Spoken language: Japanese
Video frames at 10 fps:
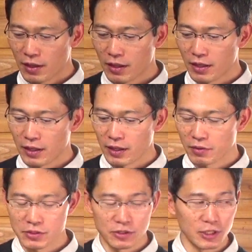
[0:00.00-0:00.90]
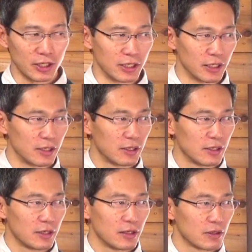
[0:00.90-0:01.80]
えー、要するに
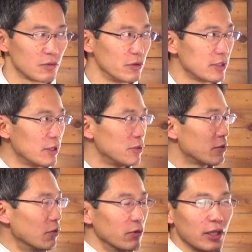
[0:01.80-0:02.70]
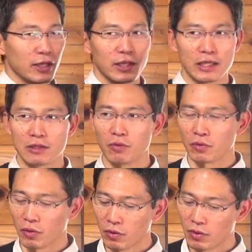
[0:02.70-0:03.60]
こういった不幸な出来
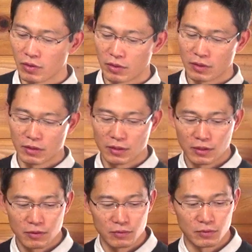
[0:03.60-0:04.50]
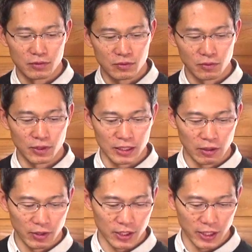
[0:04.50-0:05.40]
事この塔が
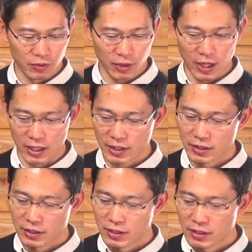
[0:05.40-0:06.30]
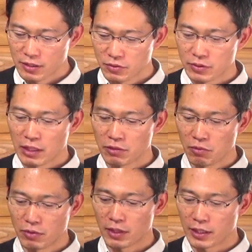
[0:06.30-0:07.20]
倒れたりとかそういった不
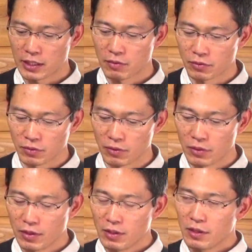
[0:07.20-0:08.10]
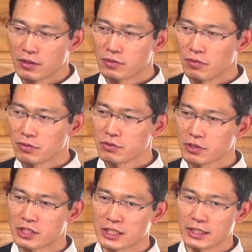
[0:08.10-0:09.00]
幸な出来事そういう
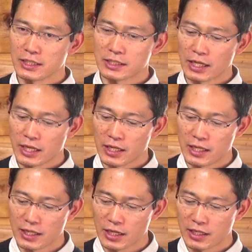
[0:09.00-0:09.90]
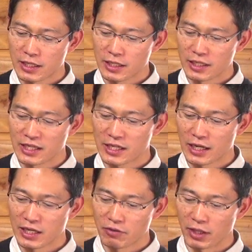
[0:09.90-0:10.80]
小さい悲劇に
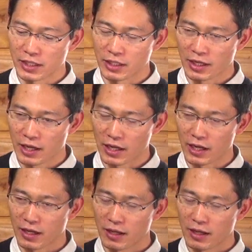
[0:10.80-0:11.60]
光を当てて